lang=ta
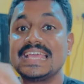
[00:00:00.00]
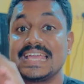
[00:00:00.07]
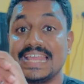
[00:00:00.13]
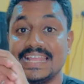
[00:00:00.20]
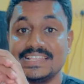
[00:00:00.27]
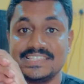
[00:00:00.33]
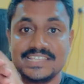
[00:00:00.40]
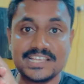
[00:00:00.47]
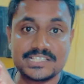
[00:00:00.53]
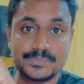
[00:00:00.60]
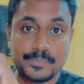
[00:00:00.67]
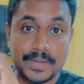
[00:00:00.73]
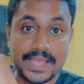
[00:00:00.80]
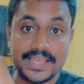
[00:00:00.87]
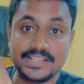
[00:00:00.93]
கிரஞ்சஸ்
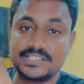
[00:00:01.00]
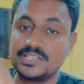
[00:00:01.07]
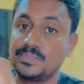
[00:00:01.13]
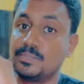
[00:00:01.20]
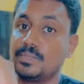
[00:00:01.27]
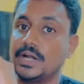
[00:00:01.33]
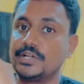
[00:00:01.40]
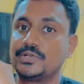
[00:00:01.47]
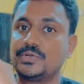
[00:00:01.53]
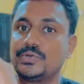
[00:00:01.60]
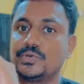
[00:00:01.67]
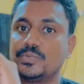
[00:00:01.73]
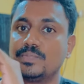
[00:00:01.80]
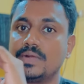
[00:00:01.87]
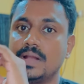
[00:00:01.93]
பயிற்சி
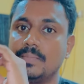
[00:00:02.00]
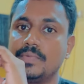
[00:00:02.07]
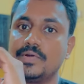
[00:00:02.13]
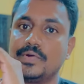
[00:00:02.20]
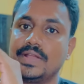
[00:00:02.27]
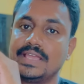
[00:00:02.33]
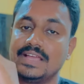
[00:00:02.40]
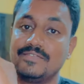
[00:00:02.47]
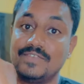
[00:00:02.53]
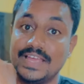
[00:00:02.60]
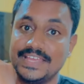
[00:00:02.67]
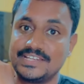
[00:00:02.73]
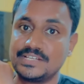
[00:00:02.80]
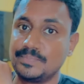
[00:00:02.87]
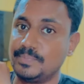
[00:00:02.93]
மட்டும் நம்மளுடைய
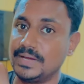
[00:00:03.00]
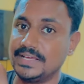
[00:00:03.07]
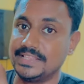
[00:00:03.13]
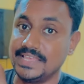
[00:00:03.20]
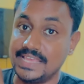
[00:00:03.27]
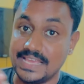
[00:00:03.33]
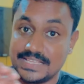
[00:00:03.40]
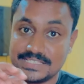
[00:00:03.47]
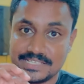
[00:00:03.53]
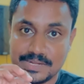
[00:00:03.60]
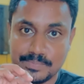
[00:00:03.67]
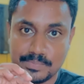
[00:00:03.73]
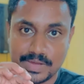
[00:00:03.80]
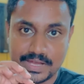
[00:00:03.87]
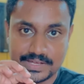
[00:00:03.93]
வயிற்று பகுதியை
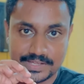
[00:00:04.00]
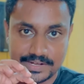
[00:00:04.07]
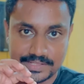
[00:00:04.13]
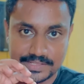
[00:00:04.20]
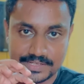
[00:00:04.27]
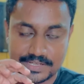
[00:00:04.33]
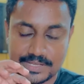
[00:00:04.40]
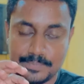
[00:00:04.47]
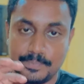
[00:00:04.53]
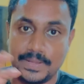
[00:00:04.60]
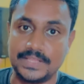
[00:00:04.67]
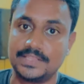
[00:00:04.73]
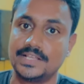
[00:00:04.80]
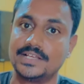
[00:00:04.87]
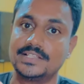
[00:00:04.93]
ஸ்லிம் ஆக்குறதுக்கு
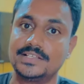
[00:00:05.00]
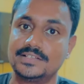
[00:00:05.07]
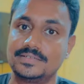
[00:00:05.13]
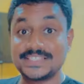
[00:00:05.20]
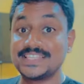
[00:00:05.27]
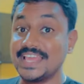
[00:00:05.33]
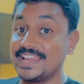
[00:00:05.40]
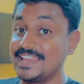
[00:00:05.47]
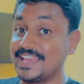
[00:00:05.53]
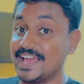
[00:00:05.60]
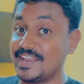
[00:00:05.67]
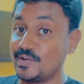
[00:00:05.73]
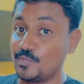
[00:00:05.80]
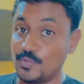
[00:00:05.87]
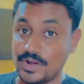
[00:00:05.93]
பத்தாது
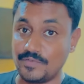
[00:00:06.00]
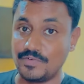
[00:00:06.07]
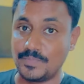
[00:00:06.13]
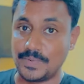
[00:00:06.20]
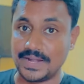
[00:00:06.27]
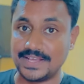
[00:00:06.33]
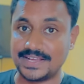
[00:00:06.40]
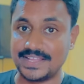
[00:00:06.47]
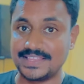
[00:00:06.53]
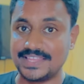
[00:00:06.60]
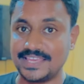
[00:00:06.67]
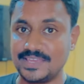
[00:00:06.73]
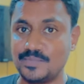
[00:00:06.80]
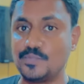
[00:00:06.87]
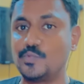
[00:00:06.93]
சரியான உணவு
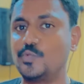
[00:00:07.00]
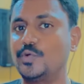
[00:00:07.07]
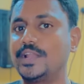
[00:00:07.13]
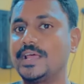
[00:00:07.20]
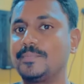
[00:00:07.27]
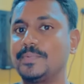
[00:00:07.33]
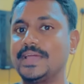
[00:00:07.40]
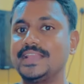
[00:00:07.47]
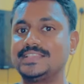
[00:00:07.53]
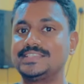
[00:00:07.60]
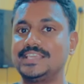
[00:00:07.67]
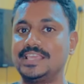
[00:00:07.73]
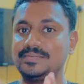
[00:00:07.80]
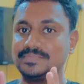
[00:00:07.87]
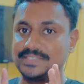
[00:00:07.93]
பழக்கத்தையும்
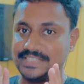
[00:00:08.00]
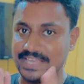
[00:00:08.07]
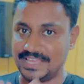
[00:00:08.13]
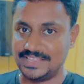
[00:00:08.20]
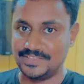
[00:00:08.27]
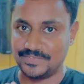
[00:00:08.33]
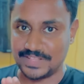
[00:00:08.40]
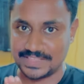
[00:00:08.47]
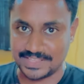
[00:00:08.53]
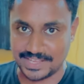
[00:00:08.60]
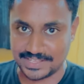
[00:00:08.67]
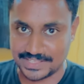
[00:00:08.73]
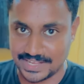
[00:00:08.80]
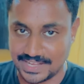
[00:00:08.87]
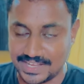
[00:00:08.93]
உடற்பயிற்சியும் செய்து
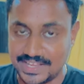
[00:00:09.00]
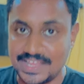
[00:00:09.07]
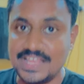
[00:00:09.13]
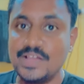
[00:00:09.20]
வந்தாதான்